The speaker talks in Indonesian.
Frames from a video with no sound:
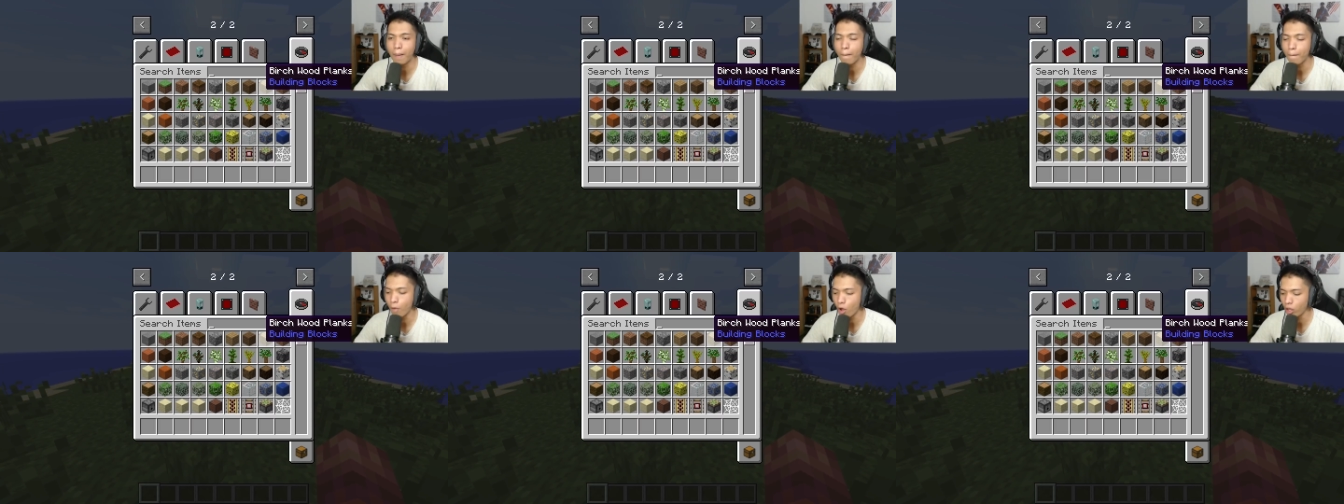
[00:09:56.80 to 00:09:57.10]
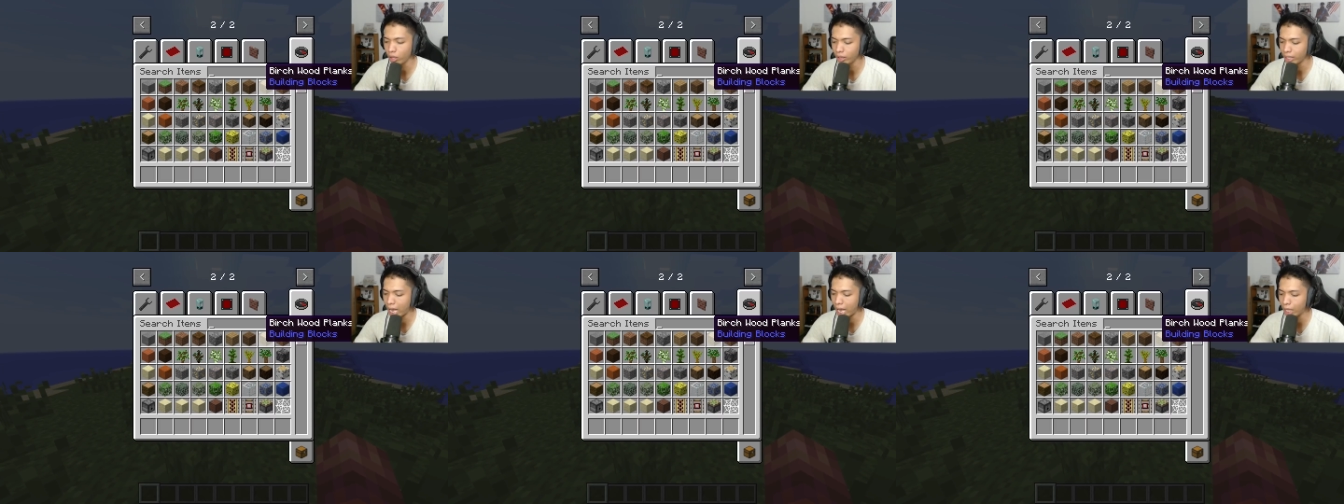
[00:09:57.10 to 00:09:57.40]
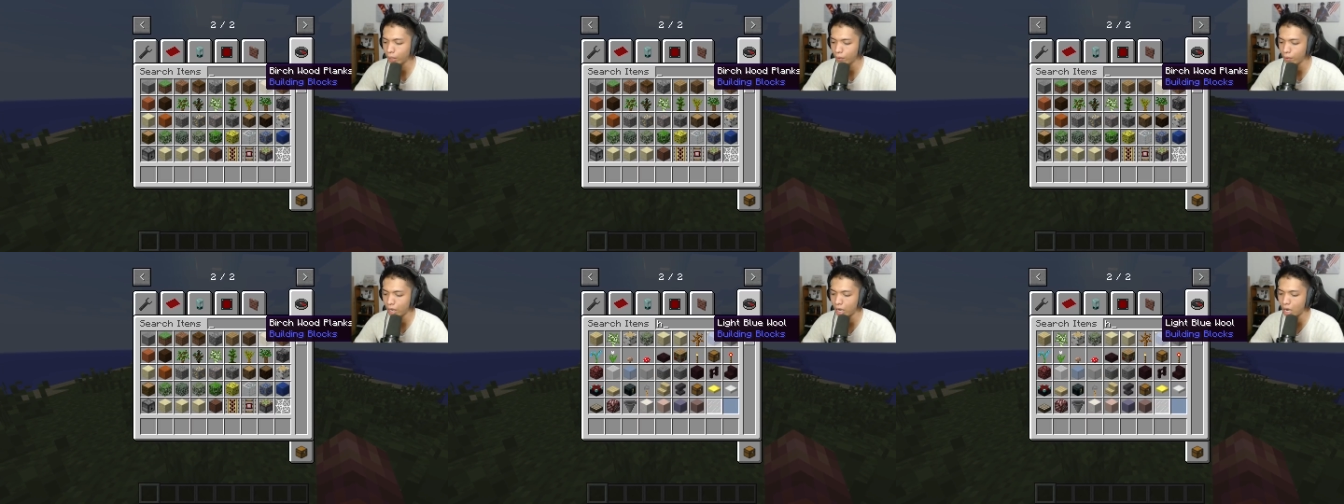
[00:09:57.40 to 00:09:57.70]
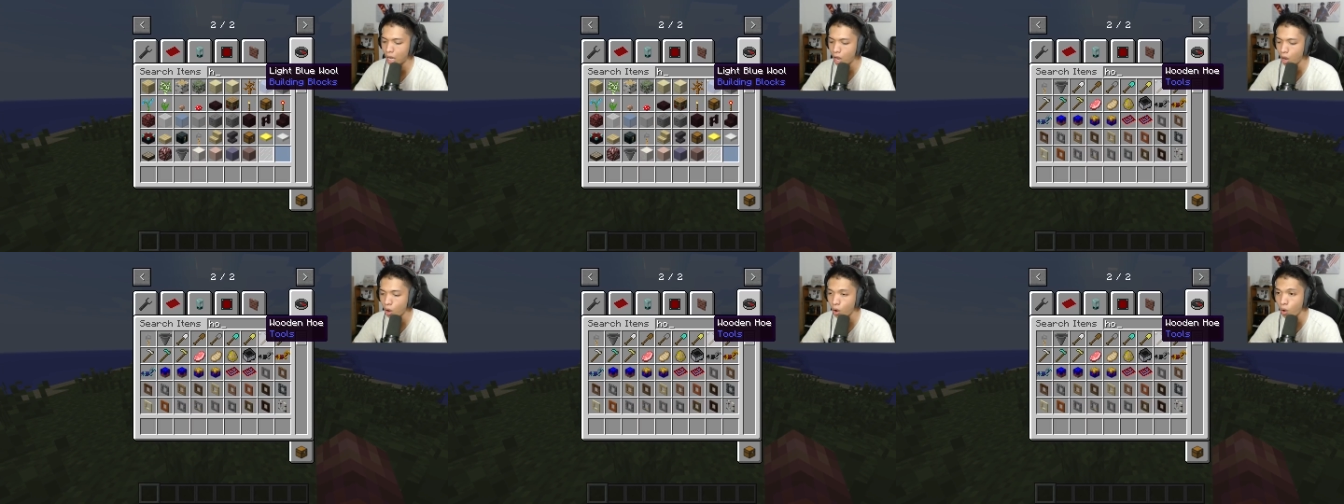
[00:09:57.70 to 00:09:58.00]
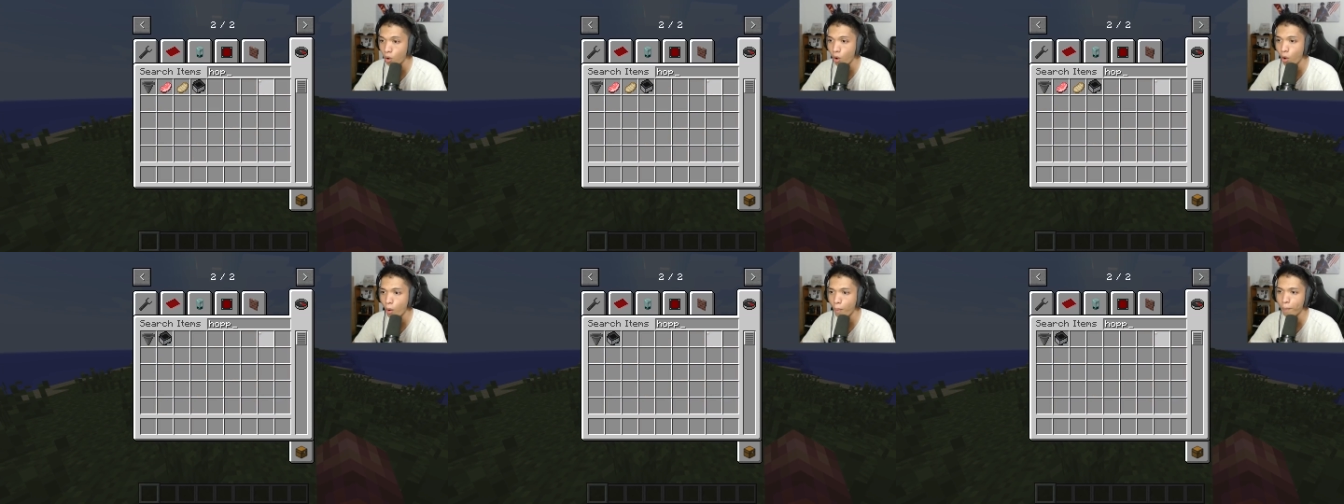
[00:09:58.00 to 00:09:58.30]
mod yaitu adalah
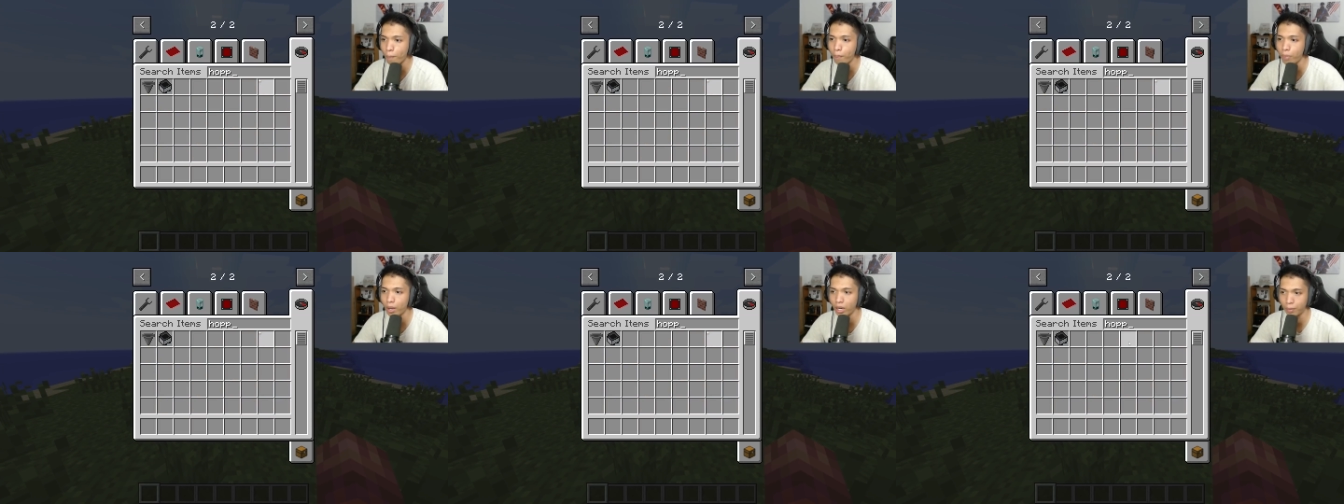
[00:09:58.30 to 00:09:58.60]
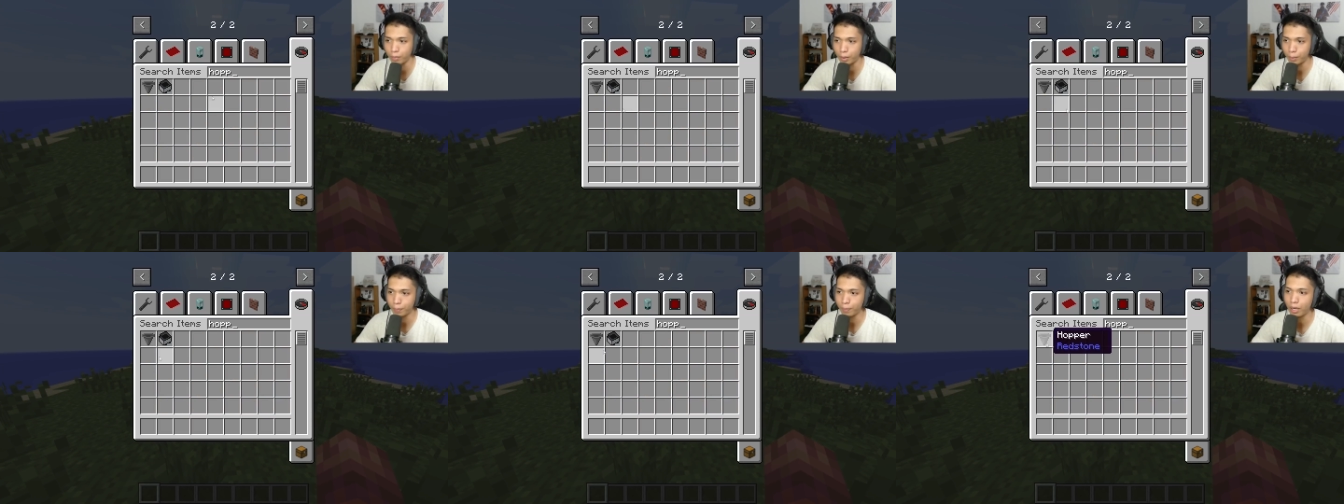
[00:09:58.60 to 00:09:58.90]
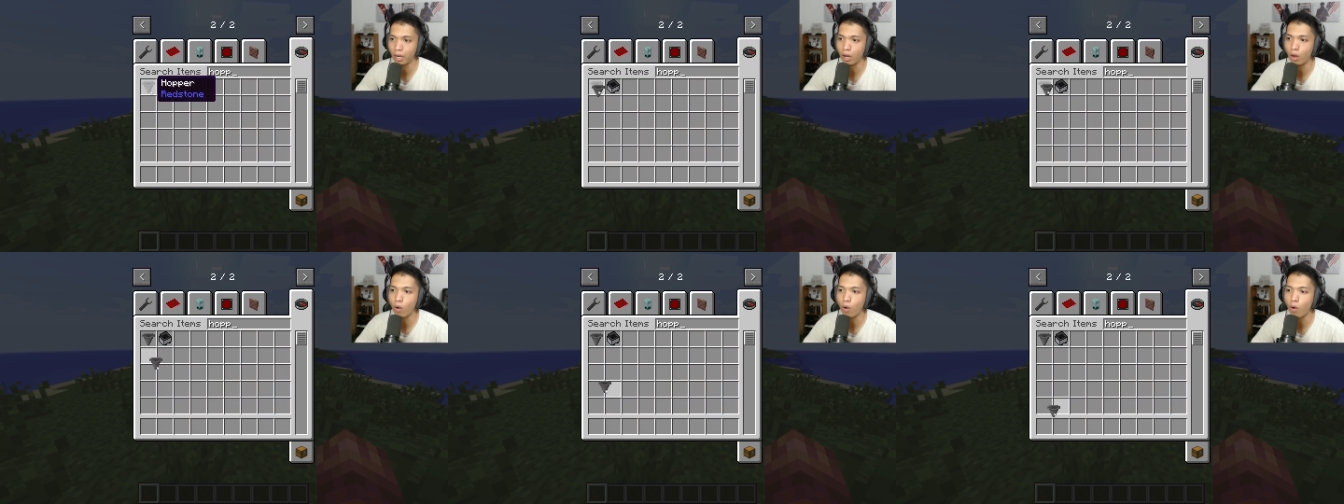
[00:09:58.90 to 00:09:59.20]
hopper people.